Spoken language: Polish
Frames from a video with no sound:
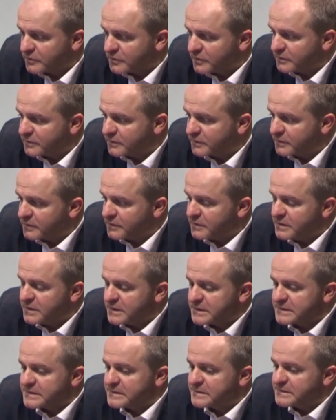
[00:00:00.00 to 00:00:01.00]
no w ogóle
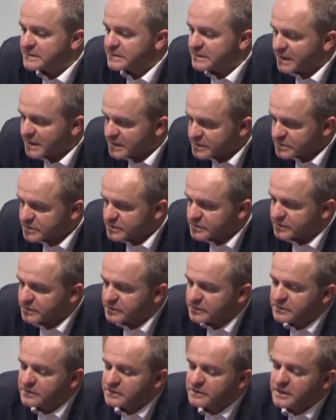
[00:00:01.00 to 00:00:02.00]
przetrwać. Jest
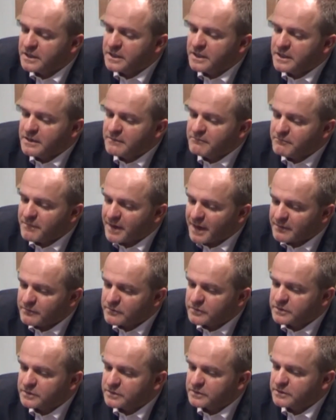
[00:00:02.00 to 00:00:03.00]
strasznie i
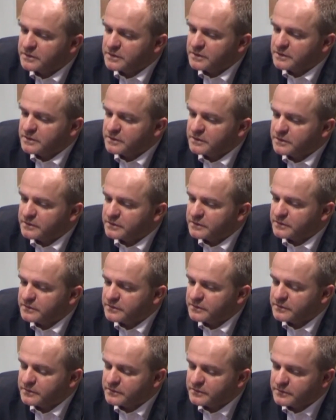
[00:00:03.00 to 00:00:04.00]
mamy, yy,
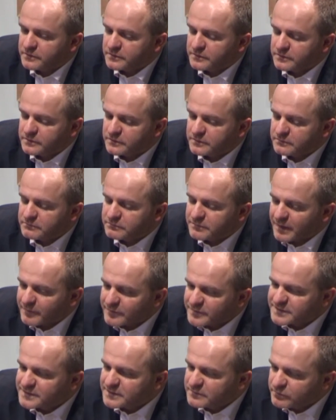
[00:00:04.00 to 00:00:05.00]

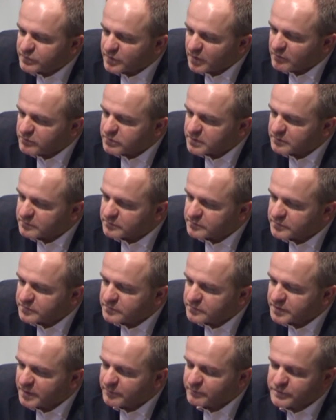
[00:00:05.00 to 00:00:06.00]
mamy z tym problem.
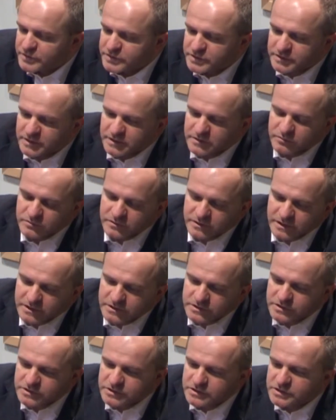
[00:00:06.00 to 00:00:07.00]
Ja piszę na
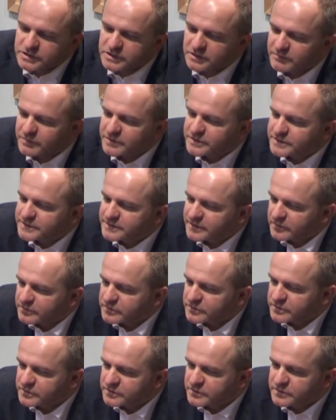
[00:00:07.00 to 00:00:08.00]
Twitterze, że trzeba się
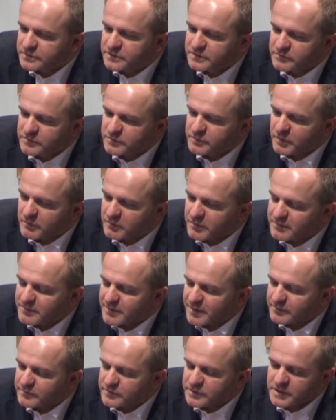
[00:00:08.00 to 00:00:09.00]
zająć y, tymi
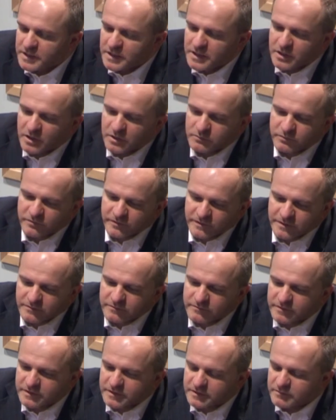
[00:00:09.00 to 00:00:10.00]
problemami. Odpowiada
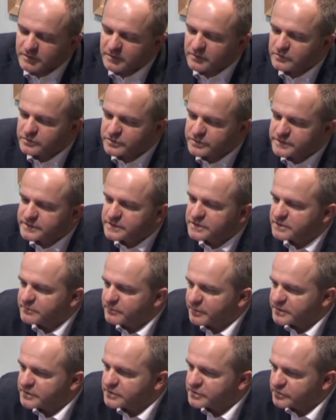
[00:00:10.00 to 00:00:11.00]
mi Waldemar Kuczyński, że
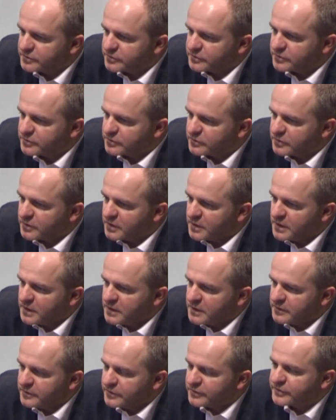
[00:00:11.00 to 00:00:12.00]
patrzę do tyłu.
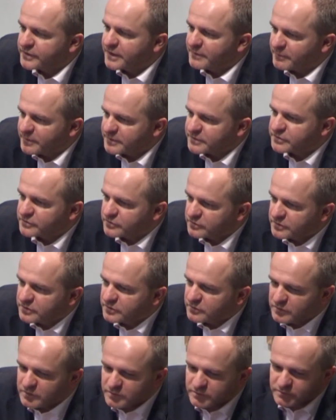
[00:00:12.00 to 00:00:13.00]
No to ja patrzę do
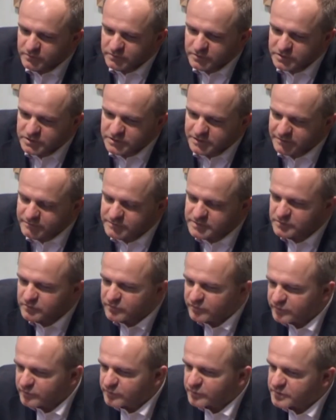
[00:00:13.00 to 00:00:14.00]
tyłu i, i czytam, co
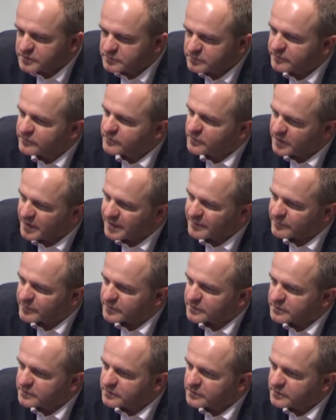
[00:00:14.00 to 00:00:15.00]
mówił Bronisław
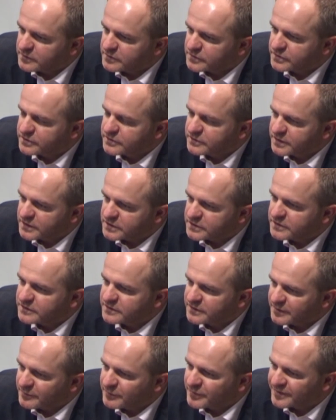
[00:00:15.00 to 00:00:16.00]
Goremek, że nasza
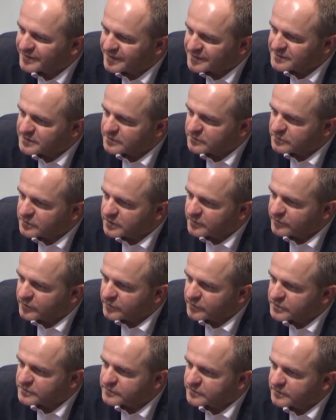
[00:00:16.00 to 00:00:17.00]
interpretacja II
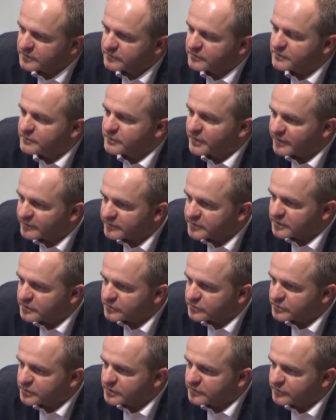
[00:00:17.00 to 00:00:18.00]
wojny światowej, prawda
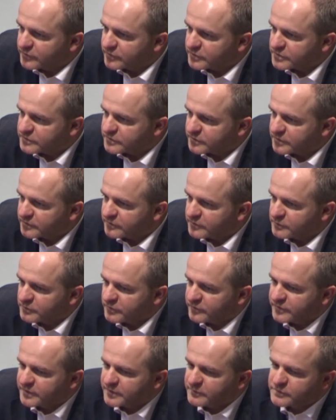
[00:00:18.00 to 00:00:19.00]
o II wojnie światowej
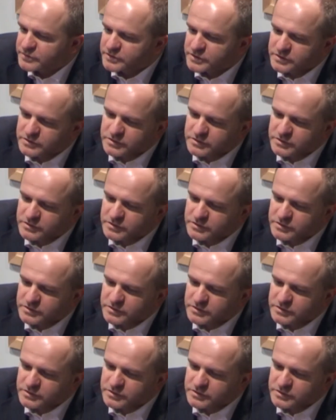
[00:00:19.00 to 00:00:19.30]
powinna być